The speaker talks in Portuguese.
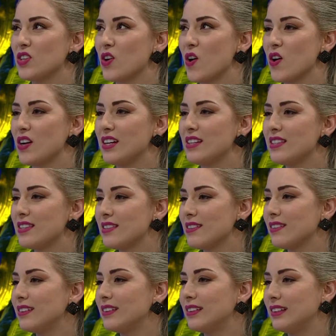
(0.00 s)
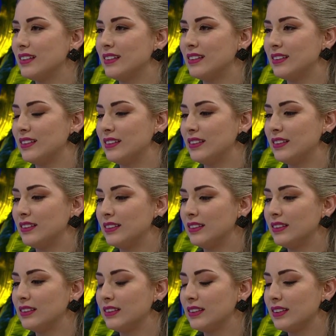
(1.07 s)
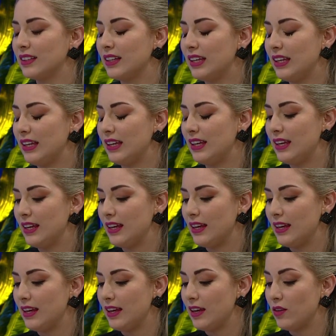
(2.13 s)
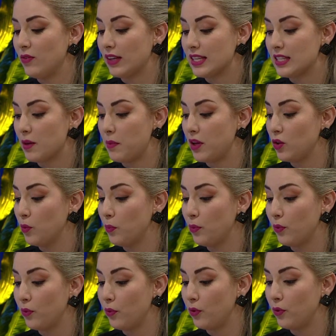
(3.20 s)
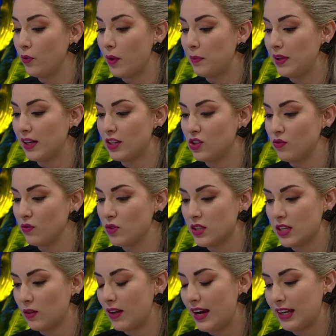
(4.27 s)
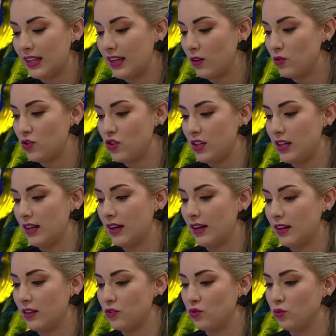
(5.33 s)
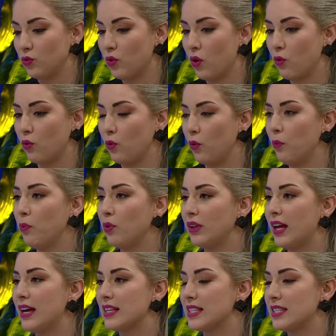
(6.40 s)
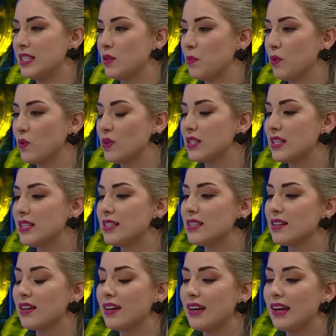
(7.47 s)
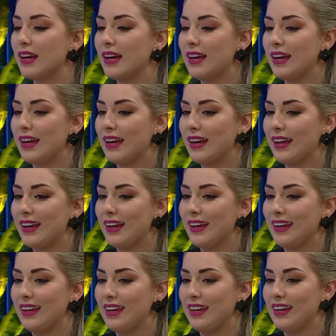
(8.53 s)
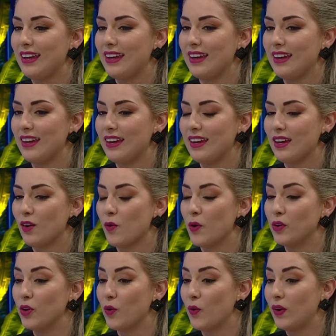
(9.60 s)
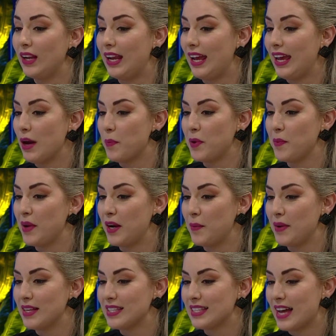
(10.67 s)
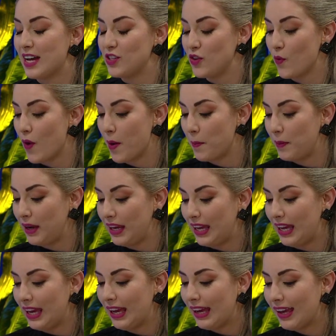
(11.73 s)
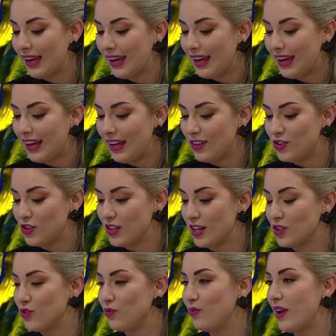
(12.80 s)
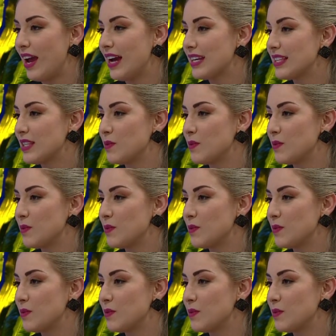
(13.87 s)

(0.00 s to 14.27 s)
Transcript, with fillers: horas. Uh, e fiquei sabendo por um aplicativo de celular que eu tinha junto ao grupo das esposas. E quando eu olhei a primeira mensagem, eu abri e tinha diversas